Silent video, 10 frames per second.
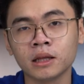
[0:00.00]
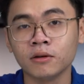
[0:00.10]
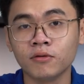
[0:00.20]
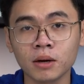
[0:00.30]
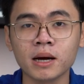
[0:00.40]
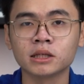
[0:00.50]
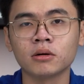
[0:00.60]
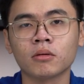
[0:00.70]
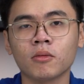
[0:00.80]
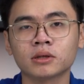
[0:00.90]
thì với 7
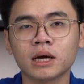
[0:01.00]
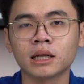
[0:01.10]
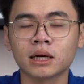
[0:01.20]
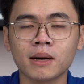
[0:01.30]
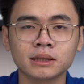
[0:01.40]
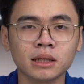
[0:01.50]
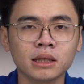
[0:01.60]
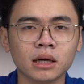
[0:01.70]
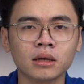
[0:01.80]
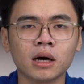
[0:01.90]
triệu đồng bỏ ra thì các bạn sẽ
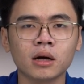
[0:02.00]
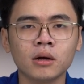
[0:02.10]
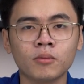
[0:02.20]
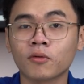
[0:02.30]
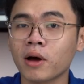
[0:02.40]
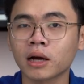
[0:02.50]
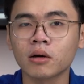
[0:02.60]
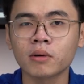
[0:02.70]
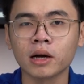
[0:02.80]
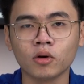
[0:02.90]
nhận được một vài
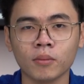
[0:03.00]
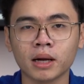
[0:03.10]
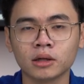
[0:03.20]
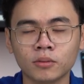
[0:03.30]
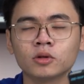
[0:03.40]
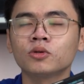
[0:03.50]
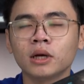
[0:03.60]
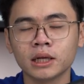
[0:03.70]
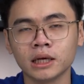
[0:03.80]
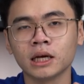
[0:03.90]
công nghệ nổi bật một chút
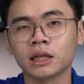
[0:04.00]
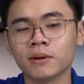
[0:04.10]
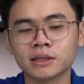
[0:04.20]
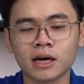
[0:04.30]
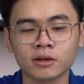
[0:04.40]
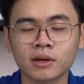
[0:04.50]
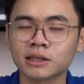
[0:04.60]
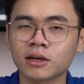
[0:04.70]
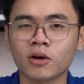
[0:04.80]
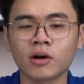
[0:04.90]
nữa đi thì bây giờ chúng ta
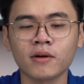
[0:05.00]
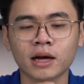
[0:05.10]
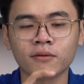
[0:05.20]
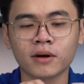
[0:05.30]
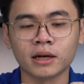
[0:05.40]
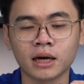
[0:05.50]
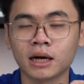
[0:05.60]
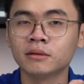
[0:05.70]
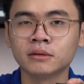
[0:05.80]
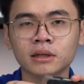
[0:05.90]
sẽ nói về cái phần à,
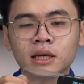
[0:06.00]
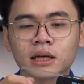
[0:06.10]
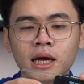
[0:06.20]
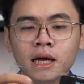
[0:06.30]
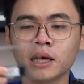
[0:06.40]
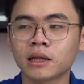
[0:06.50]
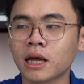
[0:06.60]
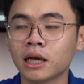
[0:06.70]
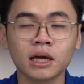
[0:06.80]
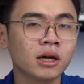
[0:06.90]
thiết kế
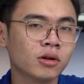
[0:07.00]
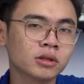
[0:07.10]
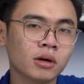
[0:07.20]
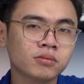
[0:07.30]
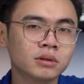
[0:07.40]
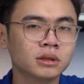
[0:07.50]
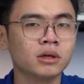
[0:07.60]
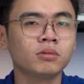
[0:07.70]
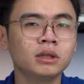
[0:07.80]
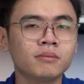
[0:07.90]
đây nó trông
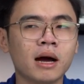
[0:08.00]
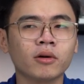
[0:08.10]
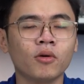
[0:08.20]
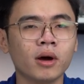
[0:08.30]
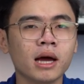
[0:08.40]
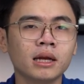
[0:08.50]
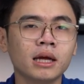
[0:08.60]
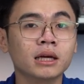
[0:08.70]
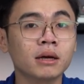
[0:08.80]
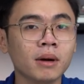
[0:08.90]
giống như ba cái ổ SD
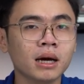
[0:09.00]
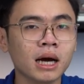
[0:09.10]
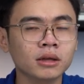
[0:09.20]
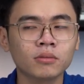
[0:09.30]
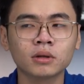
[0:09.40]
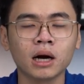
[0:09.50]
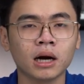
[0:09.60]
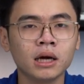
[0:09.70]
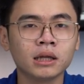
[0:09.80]
kính mắc khác thông thường